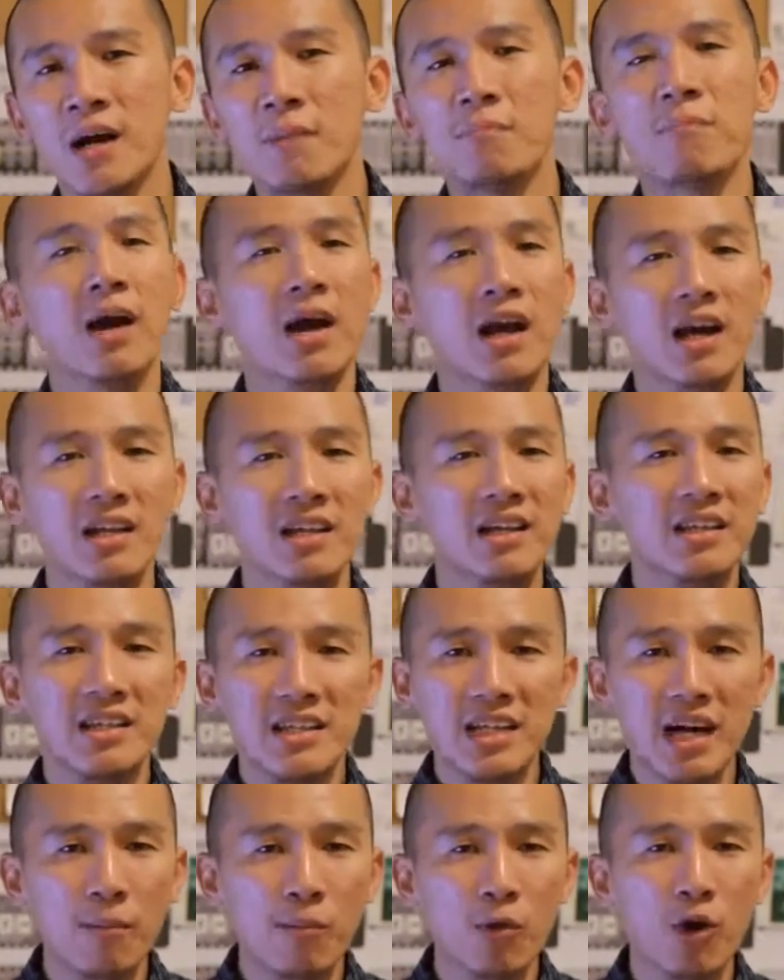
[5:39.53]
Maka kita
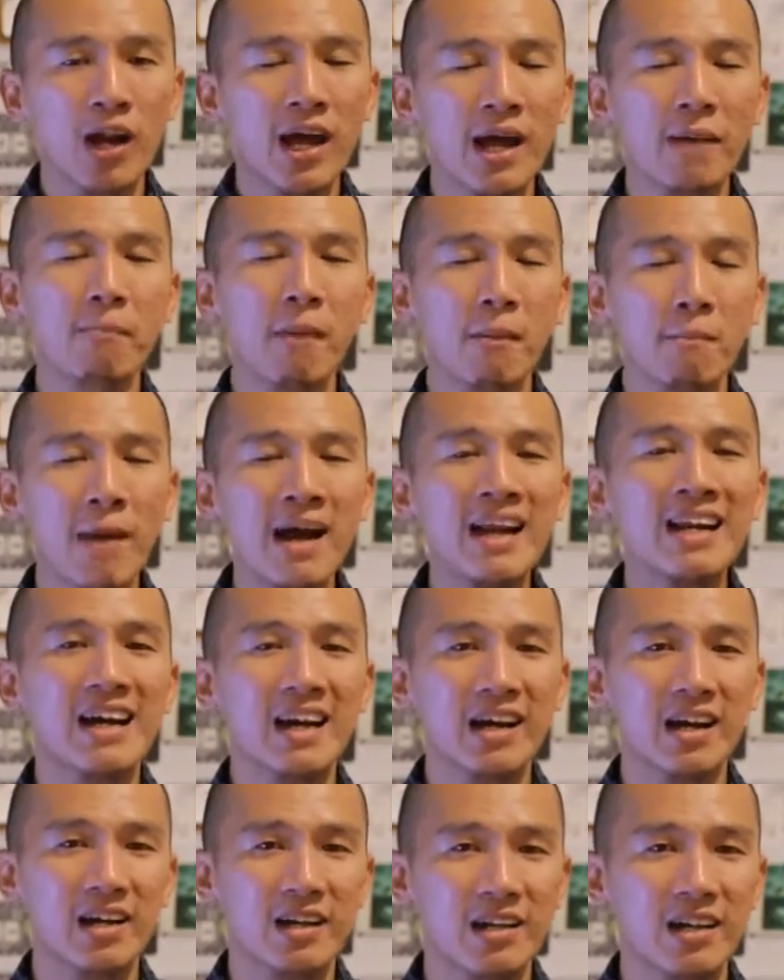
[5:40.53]
tidak boleh
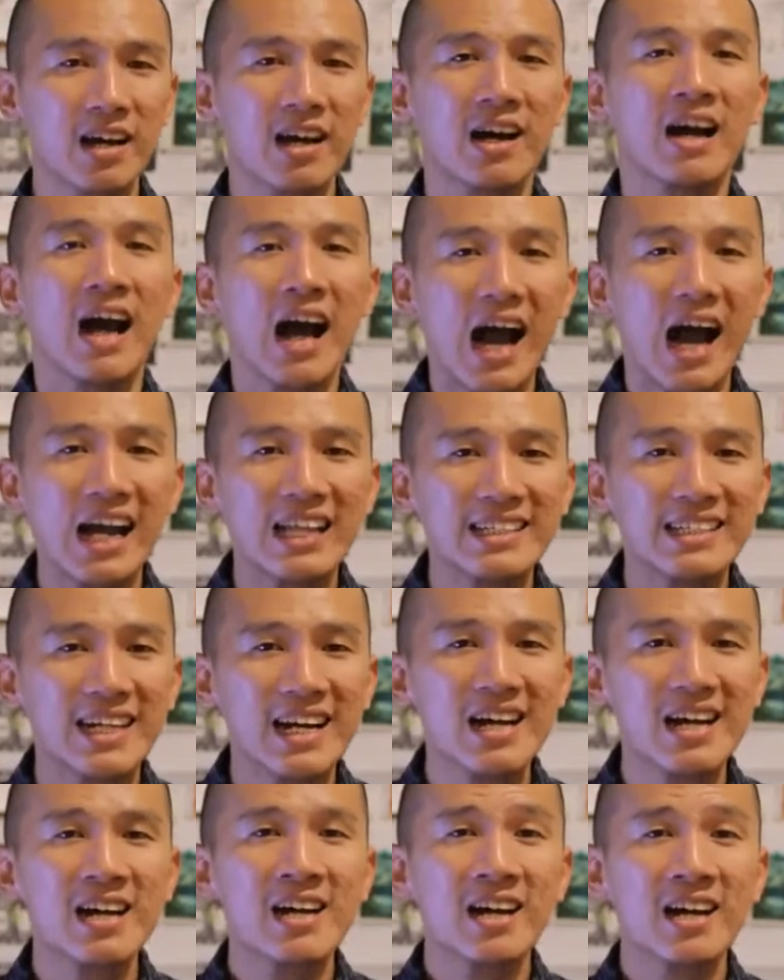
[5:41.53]
memandang rendah
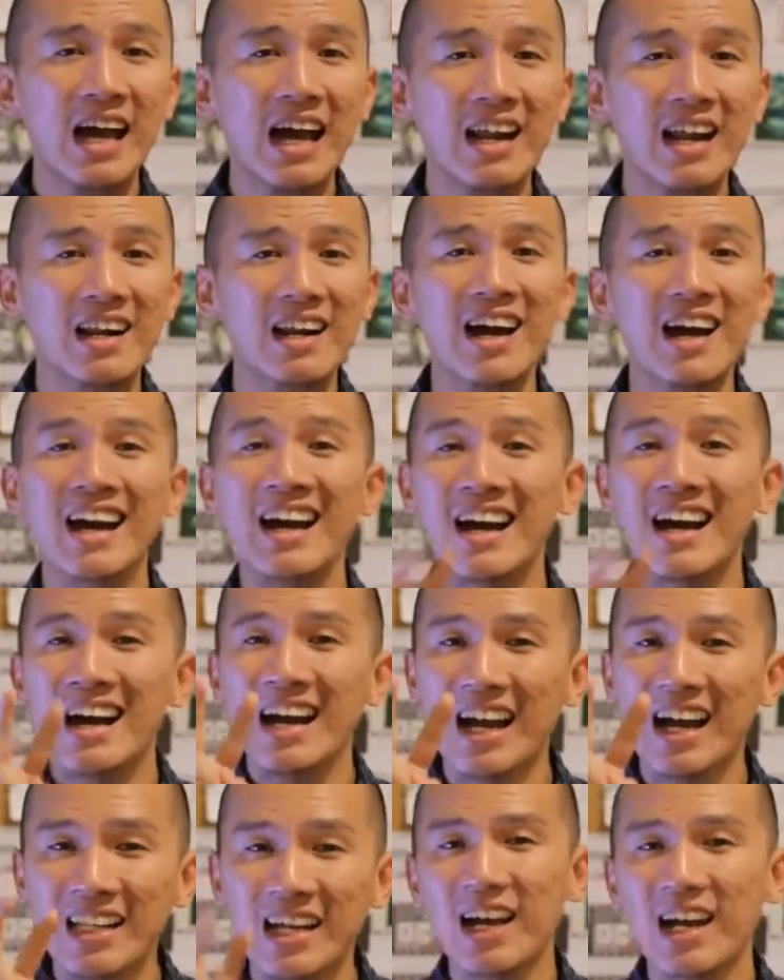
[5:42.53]
hanya karena
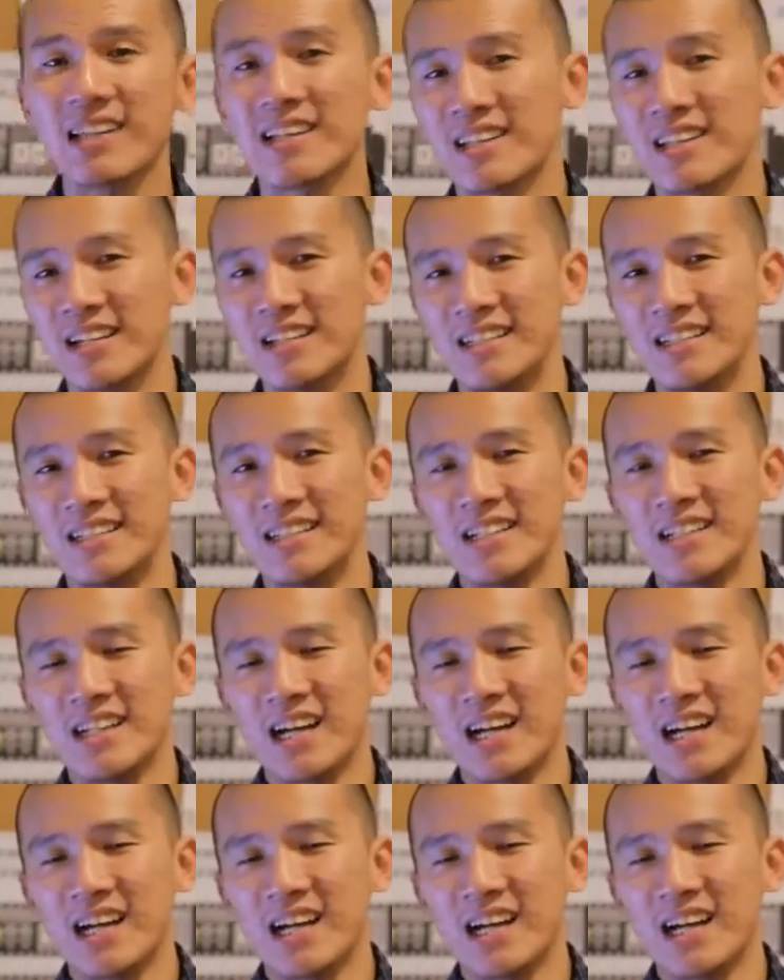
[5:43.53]
kata-kata tadi.